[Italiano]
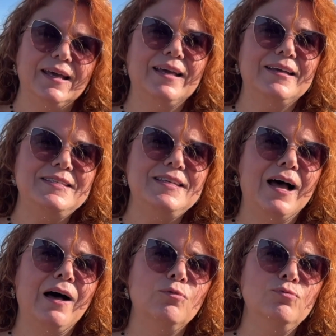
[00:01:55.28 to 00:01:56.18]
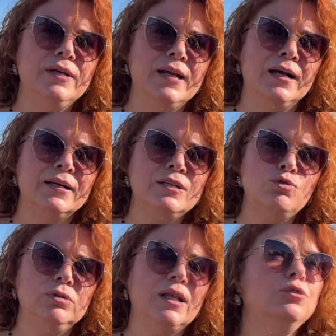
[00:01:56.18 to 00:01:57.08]
eh, sia un
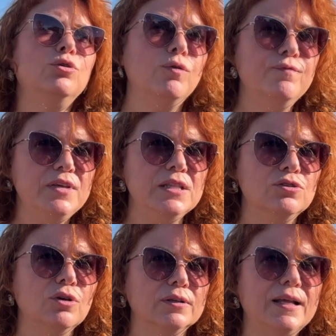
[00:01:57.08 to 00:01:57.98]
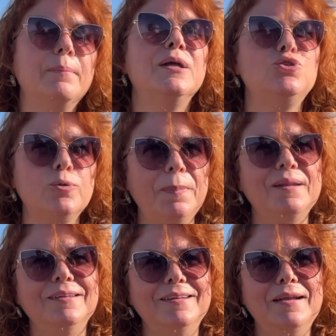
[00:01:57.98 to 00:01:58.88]
risultato convinto della maggior
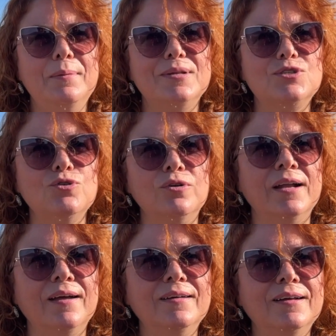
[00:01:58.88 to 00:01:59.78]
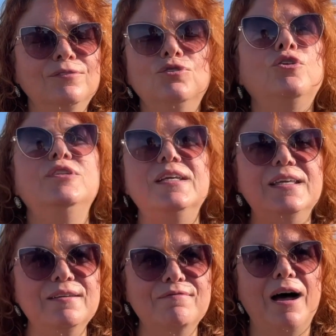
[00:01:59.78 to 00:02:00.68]
parte delle persone non di
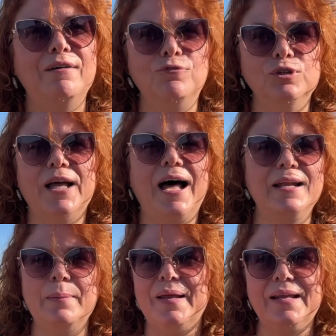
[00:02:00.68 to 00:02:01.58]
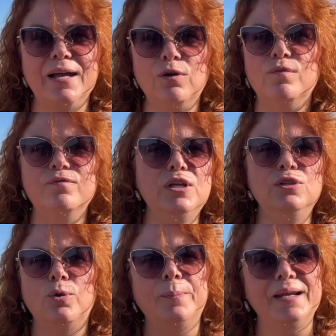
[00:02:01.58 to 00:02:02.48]
chi va a votare perché è
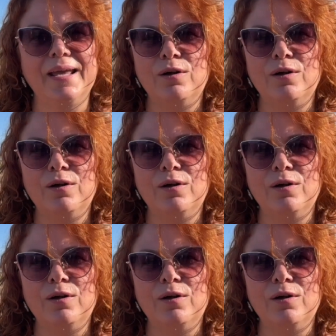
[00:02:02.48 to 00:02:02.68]
convinto, perché è